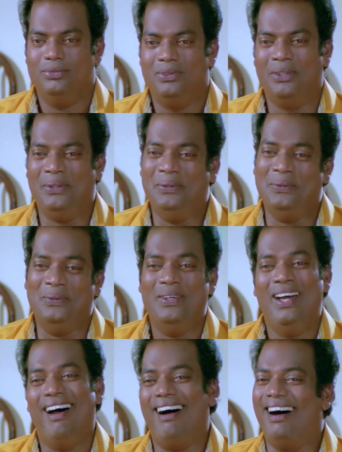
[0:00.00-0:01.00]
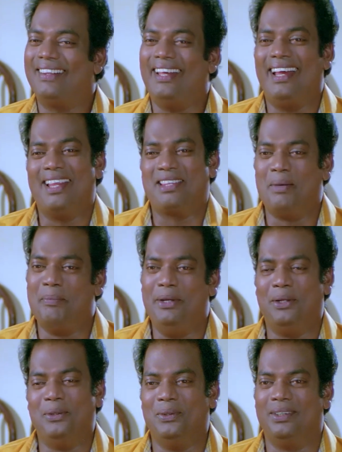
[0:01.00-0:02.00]
రావాలి అయ్యో ఆయన ఒంటరిగా
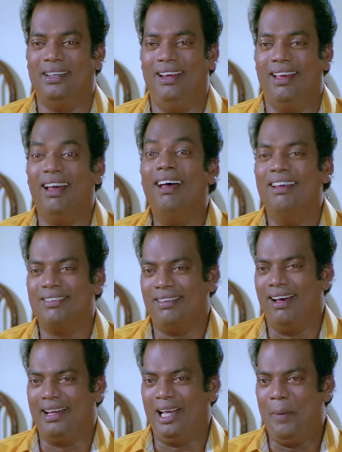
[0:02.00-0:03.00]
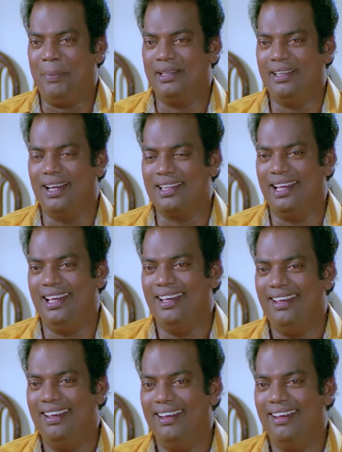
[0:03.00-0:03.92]
రావడానికి ఒప్పుకుంటాడో లేదో మరి